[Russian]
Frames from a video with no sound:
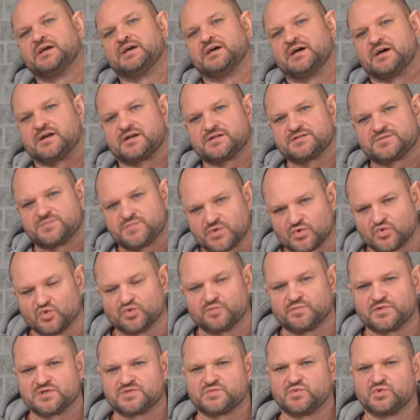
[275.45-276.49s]

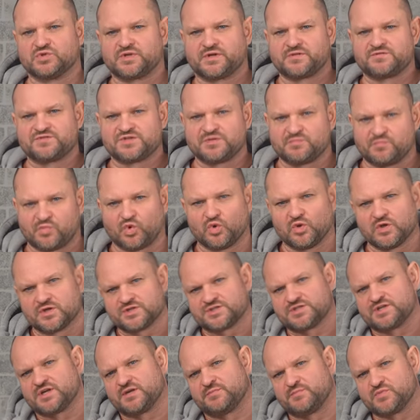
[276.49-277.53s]
разберут, посмотрят все
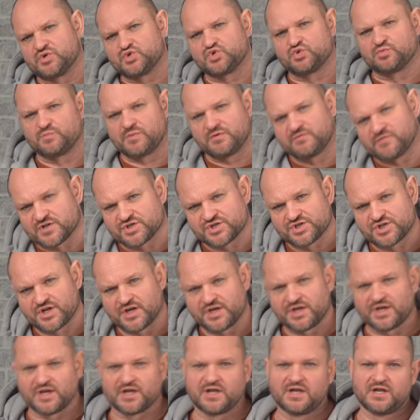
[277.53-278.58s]
полости, опишут
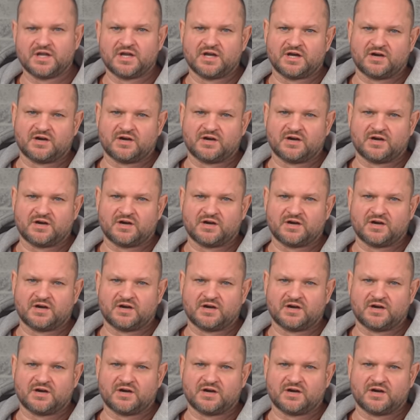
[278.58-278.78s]
повреждения,